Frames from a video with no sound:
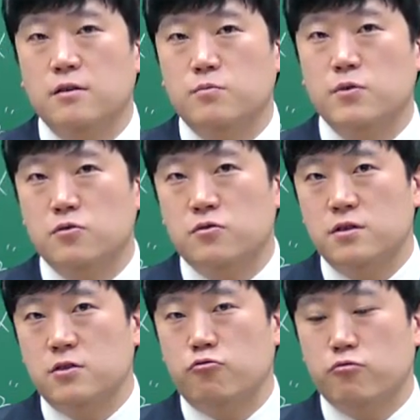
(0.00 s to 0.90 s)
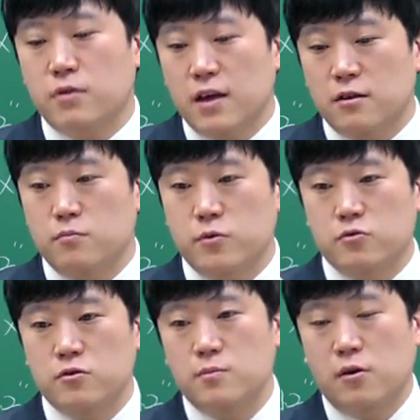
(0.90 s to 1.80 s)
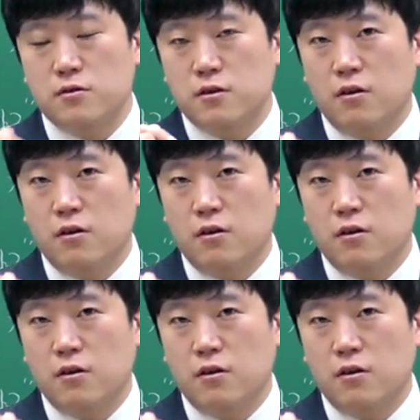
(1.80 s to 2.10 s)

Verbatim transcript: 음료수를 이제 국내에 있는 음료수를 먹는